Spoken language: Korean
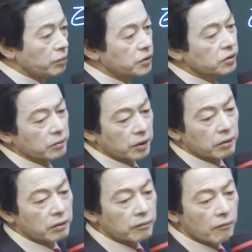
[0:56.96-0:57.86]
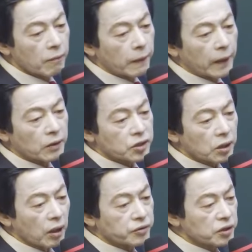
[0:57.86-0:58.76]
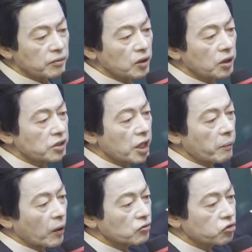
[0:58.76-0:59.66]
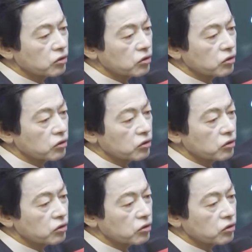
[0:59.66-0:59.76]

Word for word: 없어져 버려. C가 없어지면 이게 세포가